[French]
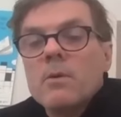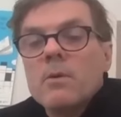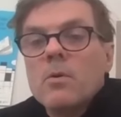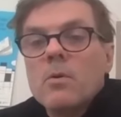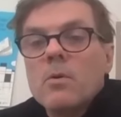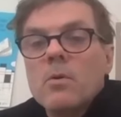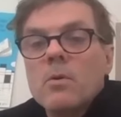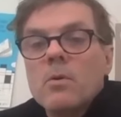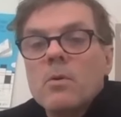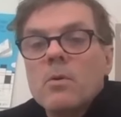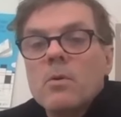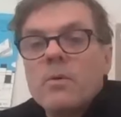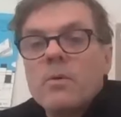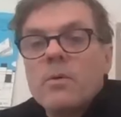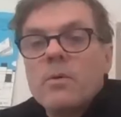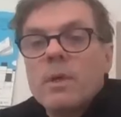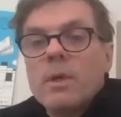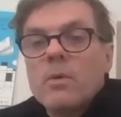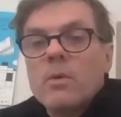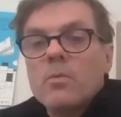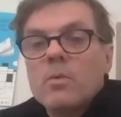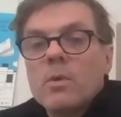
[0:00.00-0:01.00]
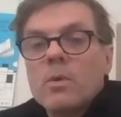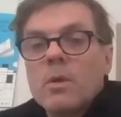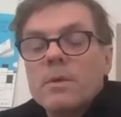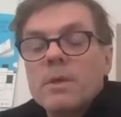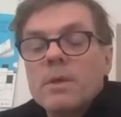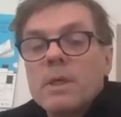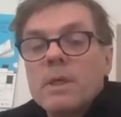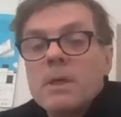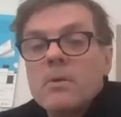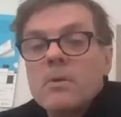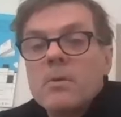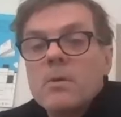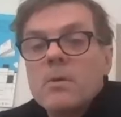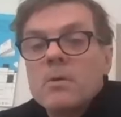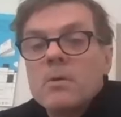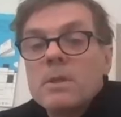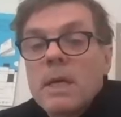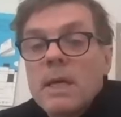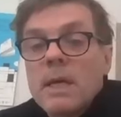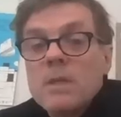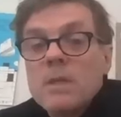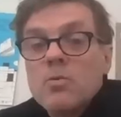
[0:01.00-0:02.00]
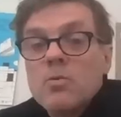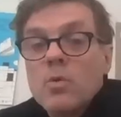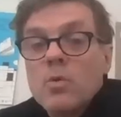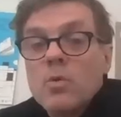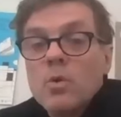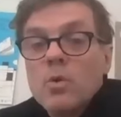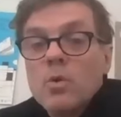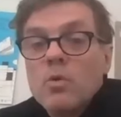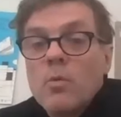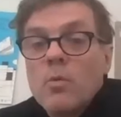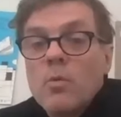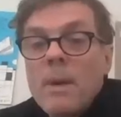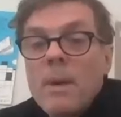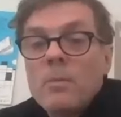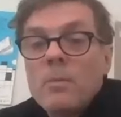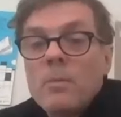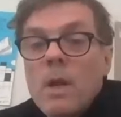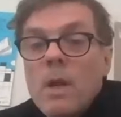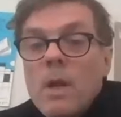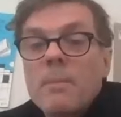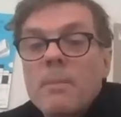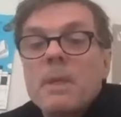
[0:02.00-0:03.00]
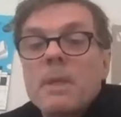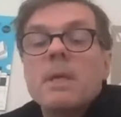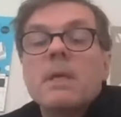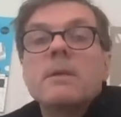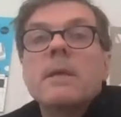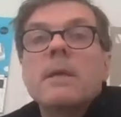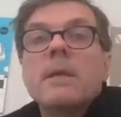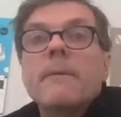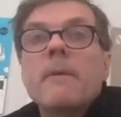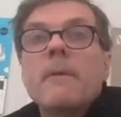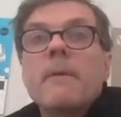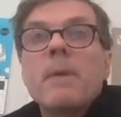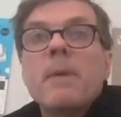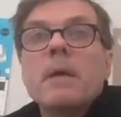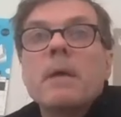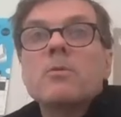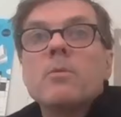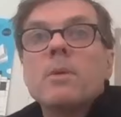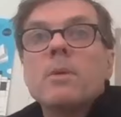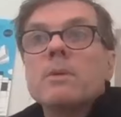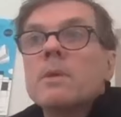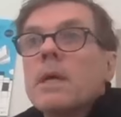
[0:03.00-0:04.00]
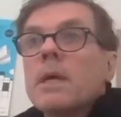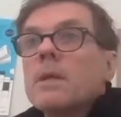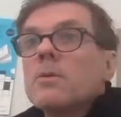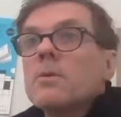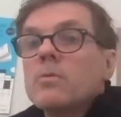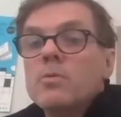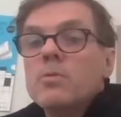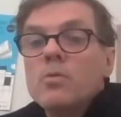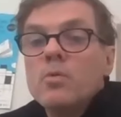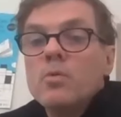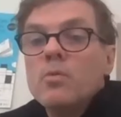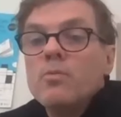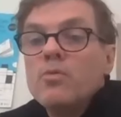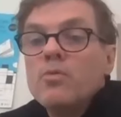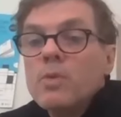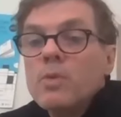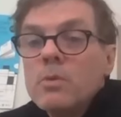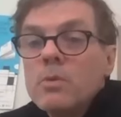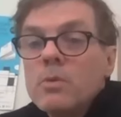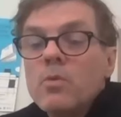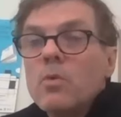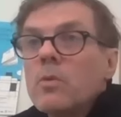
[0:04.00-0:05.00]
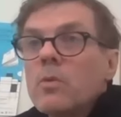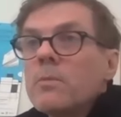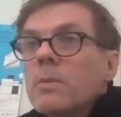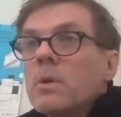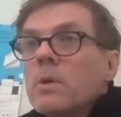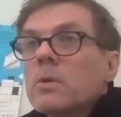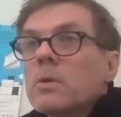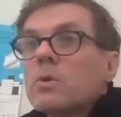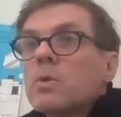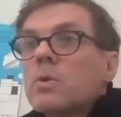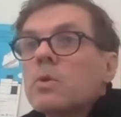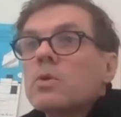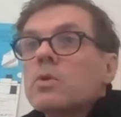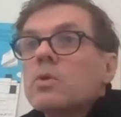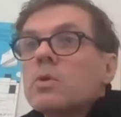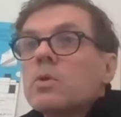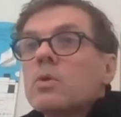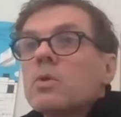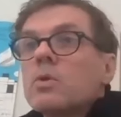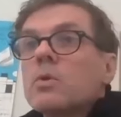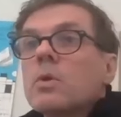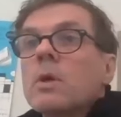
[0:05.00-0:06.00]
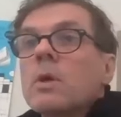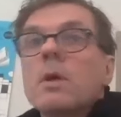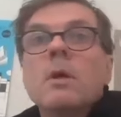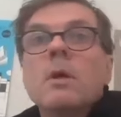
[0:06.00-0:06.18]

on en est très heureux, de même que la médiathèque départementale du Puy-de-Dôme, que je